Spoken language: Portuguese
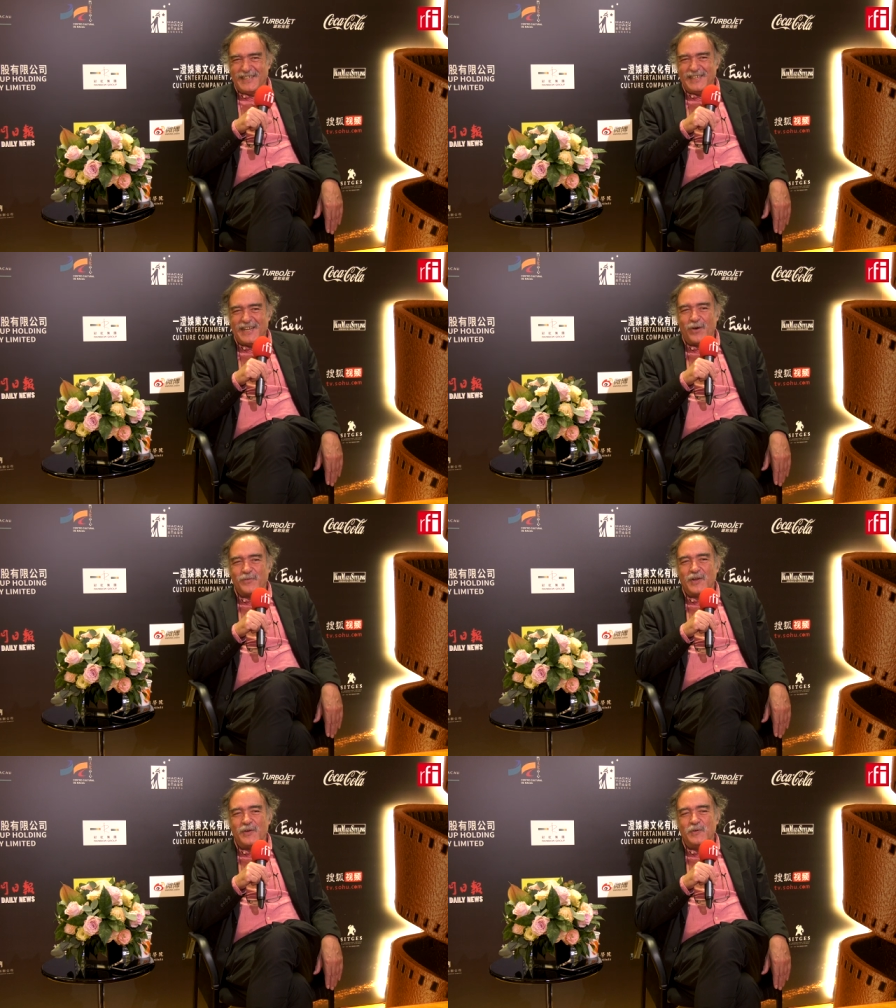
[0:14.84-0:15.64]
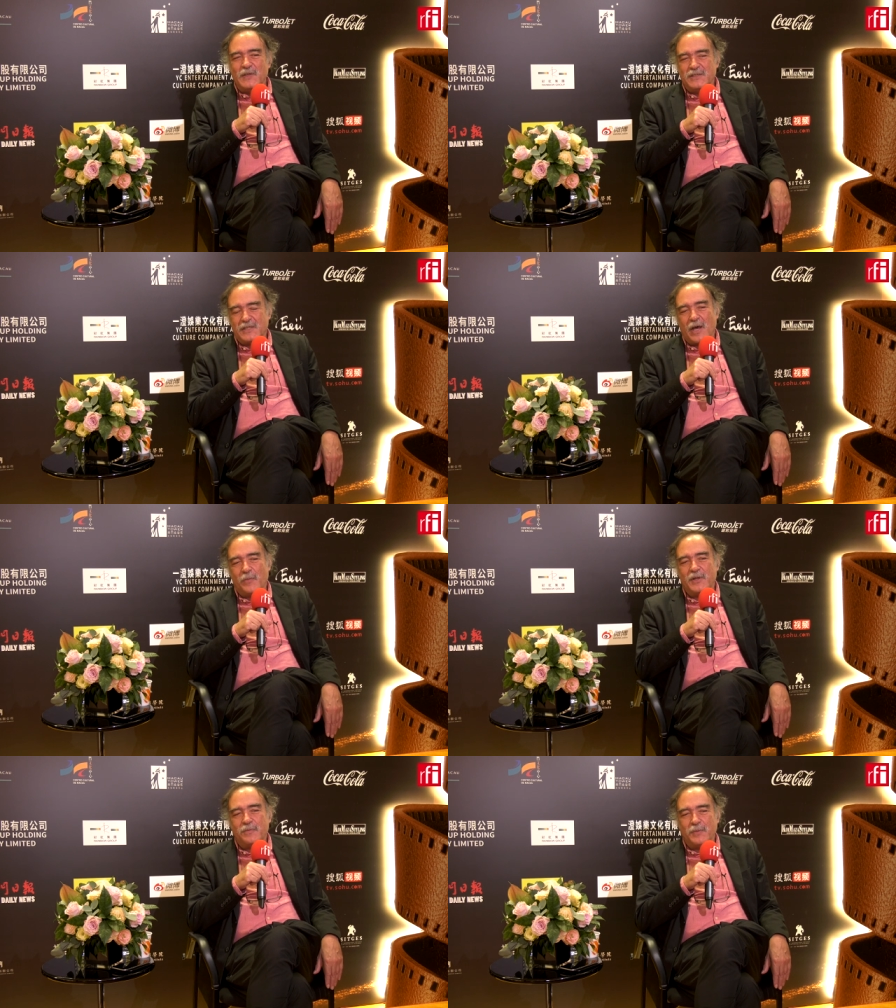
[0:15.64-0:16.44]
Não, não, isto
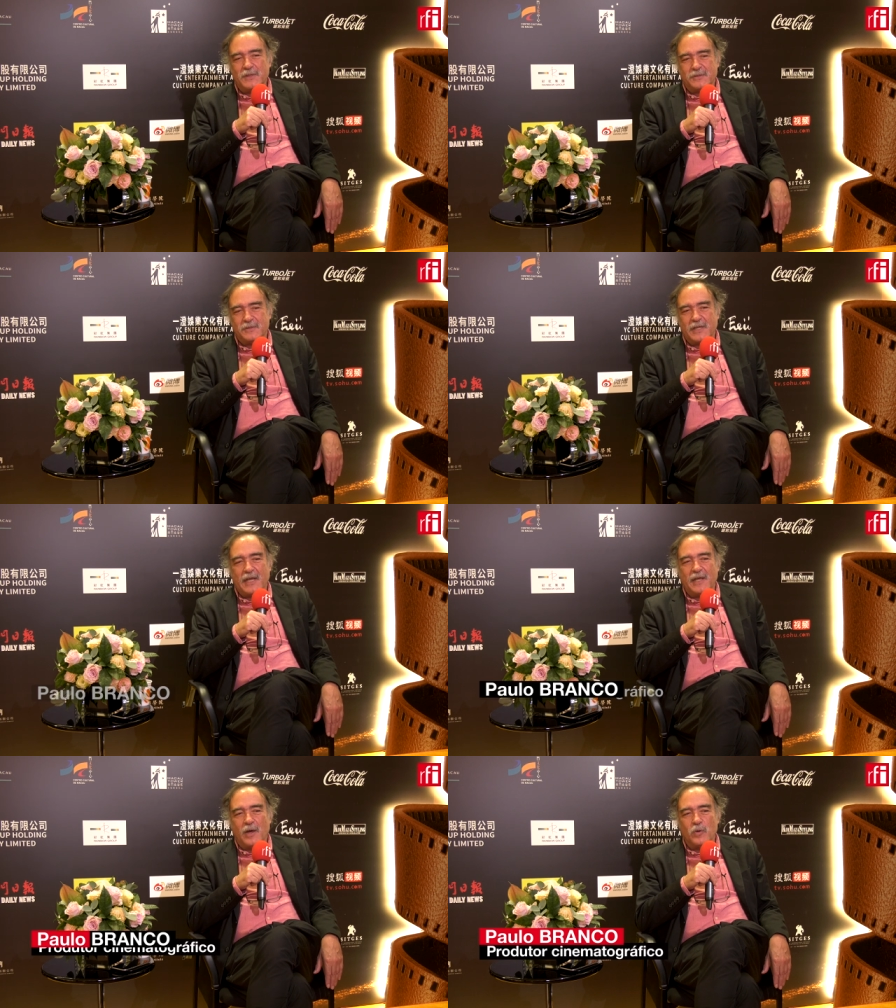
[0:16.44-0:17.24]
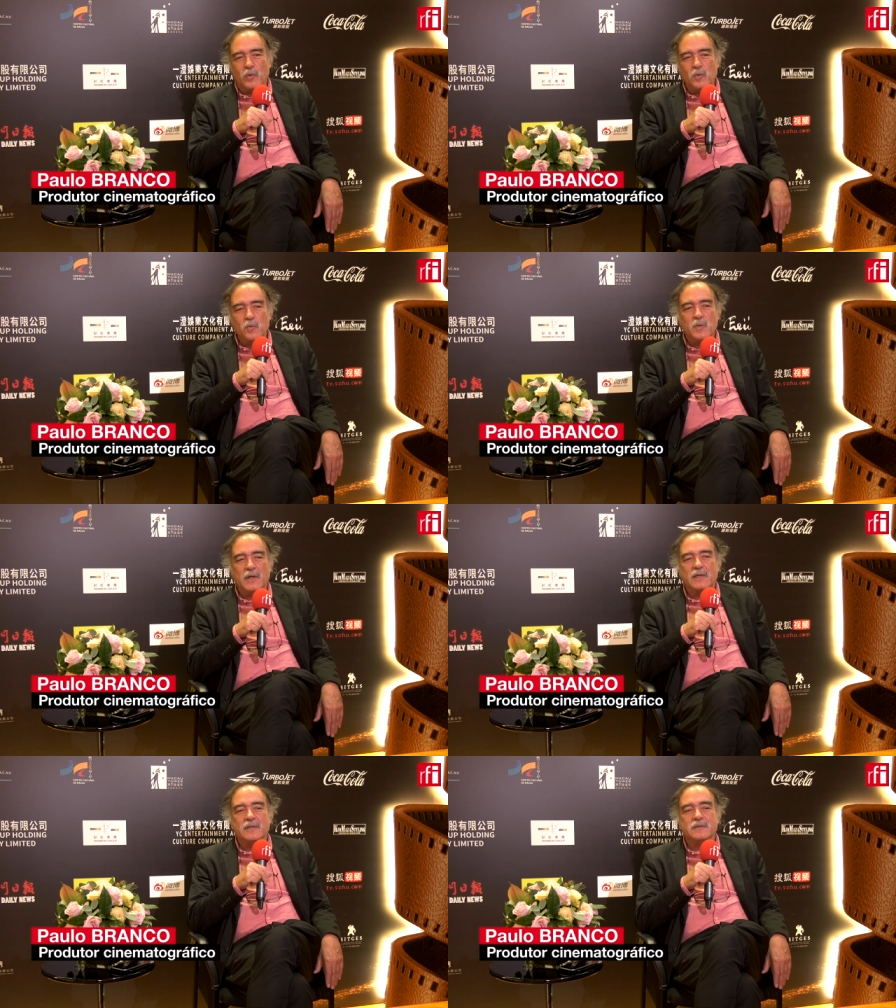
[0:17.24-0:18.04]
realmente penso que tem
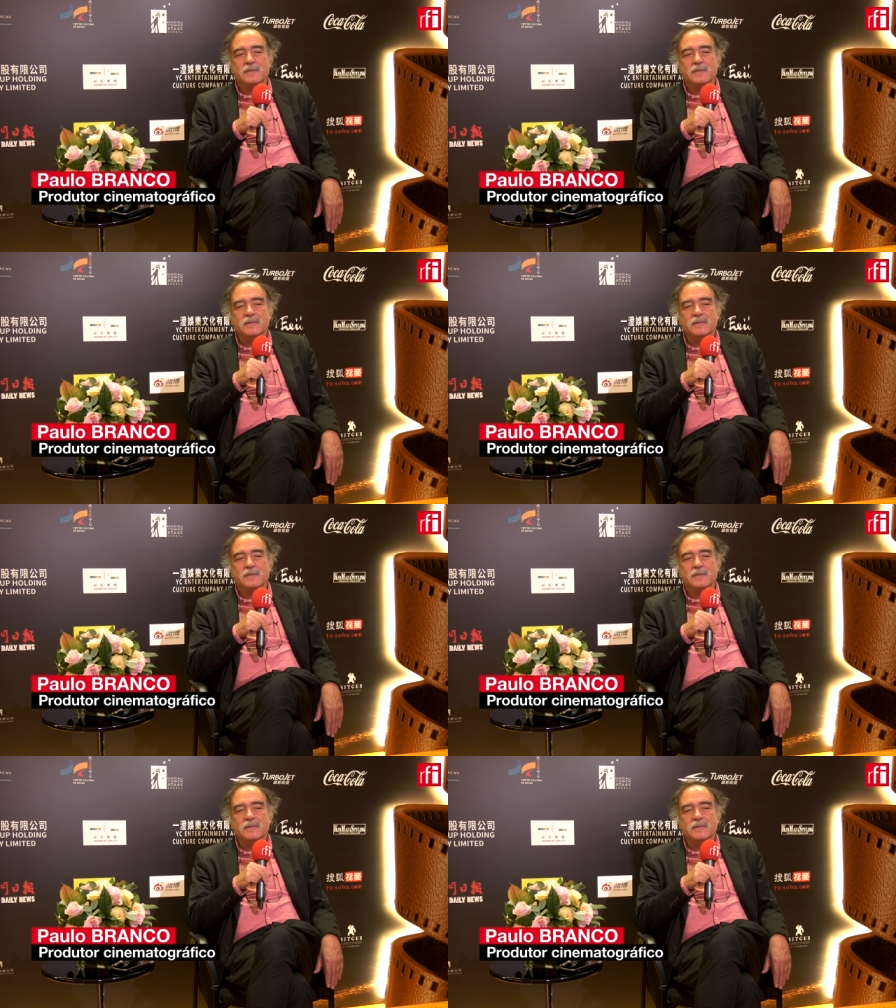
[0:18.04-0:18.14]
alguma,